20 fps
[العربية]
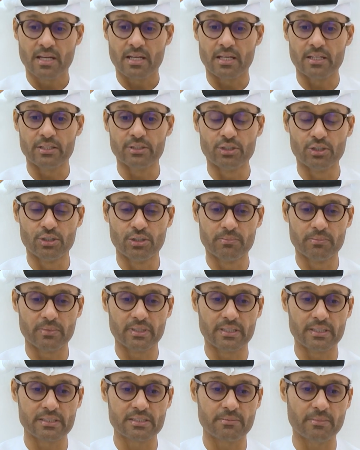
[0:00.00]
اليوم
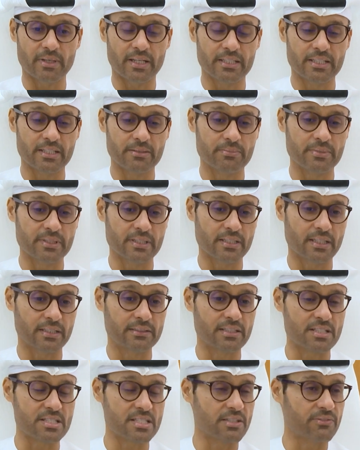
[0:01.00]
آه، سمعنا
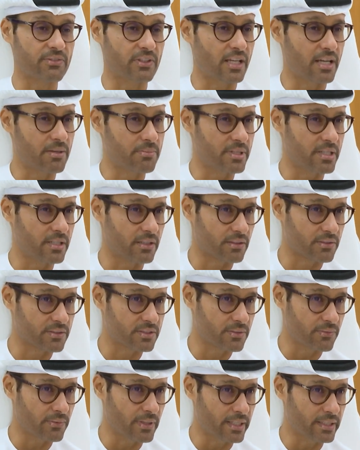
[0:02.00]
بالتزييف العميق
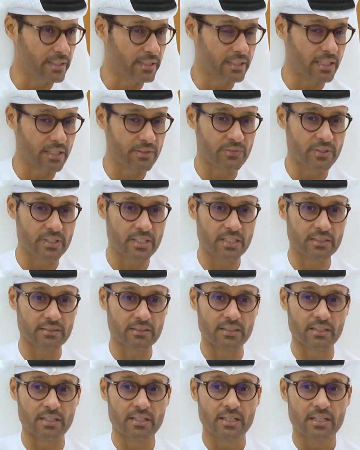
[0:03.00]
سمعنا
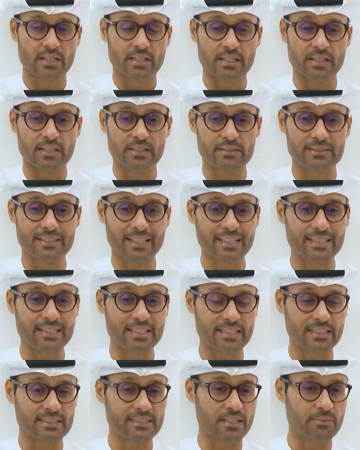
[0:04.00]
كيفية آه،
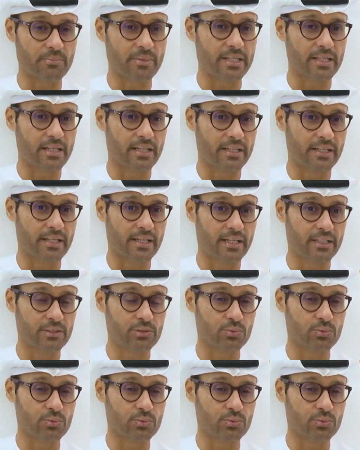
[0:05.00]
تغذية البيانات